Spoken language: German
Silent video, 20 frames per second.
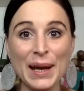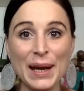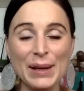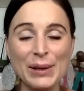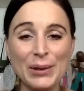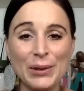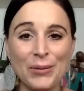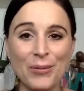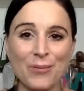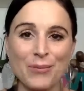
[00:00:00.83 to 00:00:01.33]

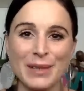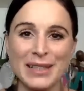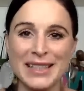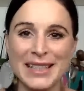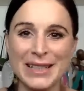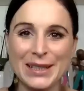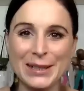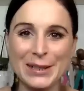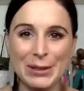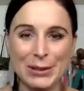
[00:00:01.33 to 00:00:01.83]
Hallo,
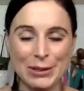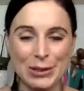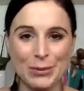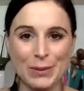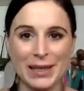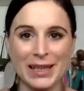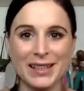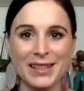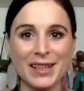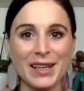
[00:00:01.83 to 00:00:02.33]
Beziehungscoach
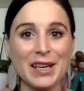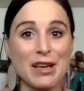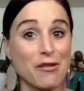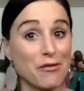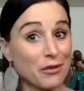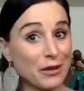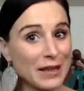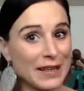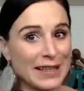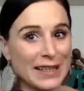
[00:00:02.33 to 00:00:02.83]
Petra hier
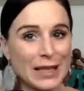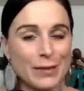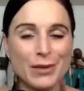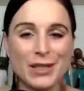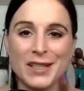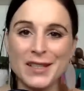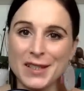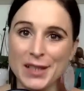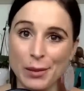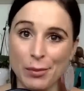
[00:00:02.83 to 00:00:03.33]
von
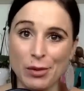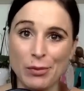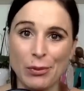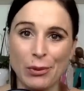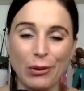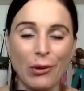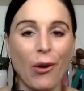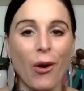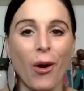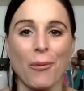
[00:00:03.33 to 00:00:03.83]

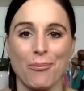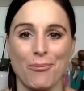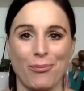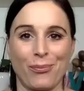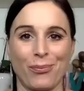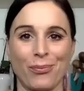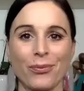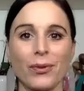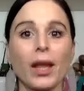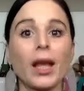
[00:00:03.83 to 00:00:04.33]
liebestipps.com.
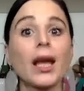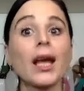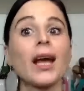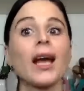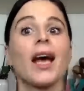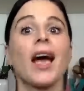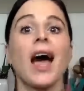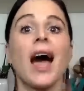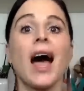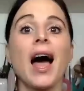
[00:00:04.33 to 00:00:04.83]

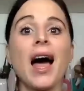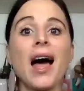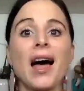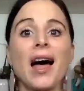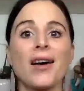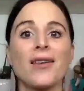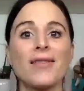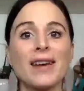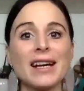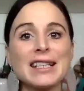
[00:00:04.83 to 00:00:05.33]

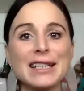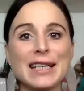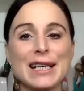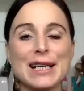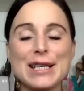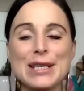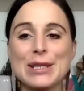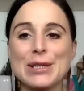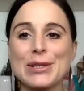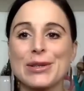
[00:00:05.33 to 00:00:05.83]
Was
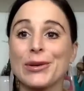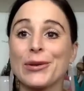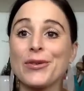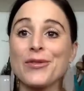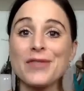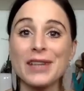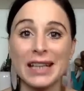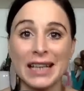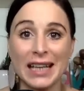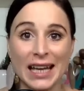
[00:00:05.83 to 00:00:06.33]
kannst du
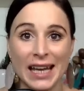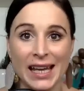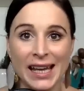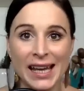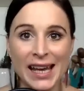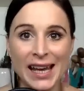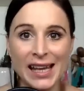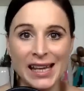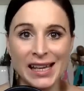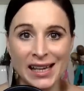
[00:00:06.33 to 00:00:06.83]
tun, wenn
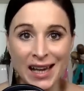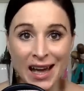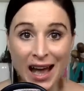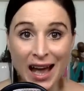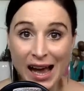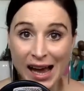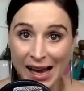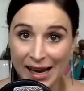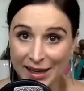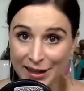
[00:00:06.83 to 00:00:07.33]
er
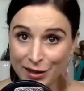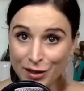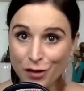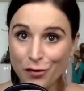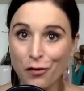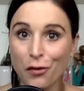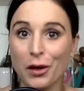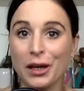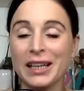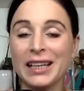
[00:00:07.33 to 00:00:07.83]

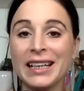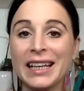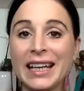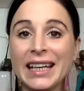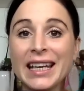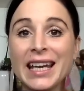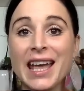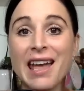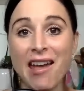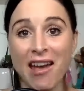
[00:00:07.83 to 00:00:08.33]
Angst vor
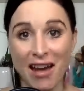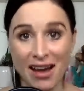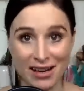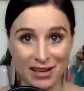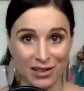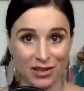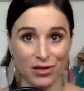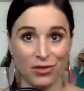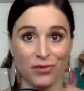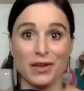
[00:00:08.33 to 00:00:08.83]
Nähe
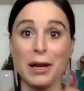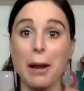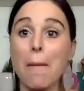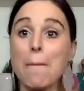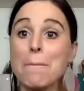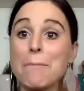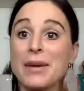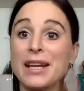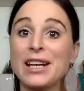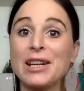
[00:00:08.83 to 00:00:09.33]
hat, wenn er
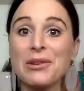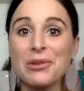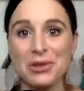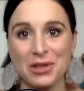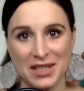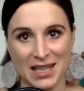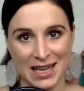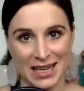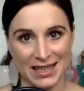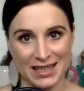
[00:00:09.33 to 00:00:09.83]

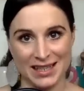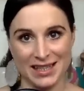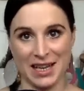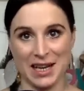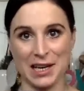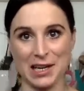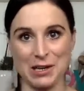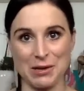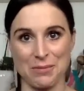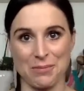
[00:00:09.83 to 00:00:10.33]
Bindungsangst
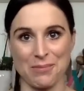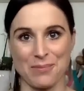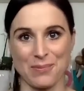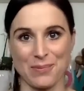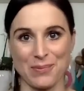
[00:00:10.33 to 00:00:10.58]
hat?